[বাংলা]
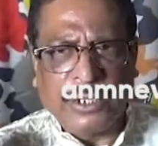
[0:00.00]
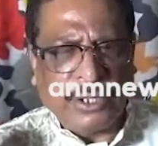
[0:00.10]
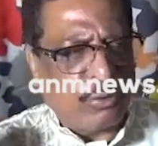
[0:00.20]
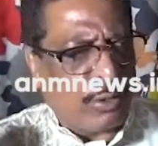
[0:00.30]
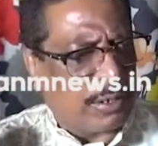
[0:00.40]

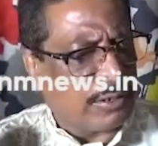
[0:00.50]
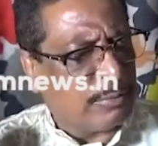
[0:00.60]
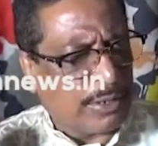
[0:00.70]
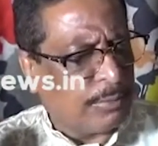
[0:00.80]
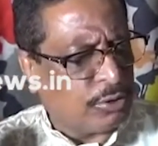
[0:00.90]
দেখুন আমরা
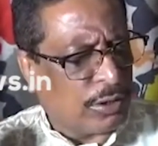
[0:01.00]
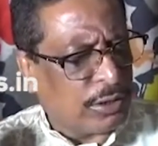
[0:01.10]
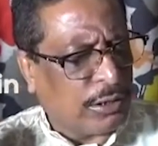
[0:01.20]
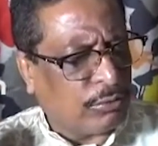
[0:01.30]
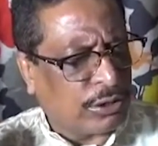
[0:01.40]
মানে বিষয়কে
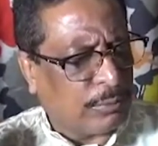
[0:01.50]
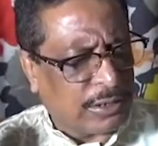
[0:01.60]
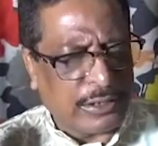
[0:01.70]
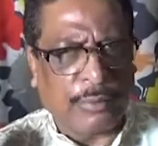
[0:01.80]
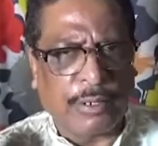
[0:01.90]
ইয়ে করতে পারি
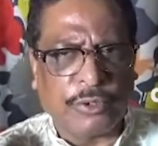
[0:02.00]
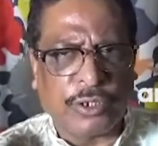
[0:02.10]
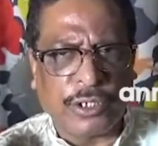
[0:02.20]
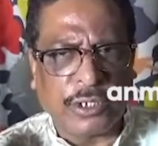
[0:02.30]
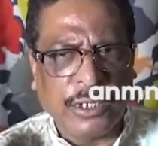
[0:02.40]
কিনা আমরা
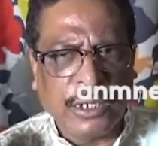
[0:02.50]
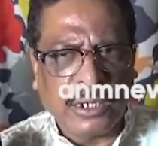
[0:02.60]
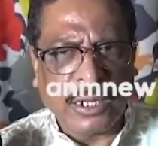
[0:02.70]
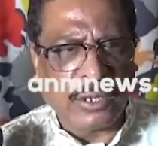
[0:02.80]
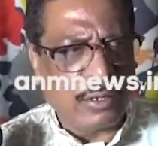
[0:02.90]
বিষয়টাকে রাখা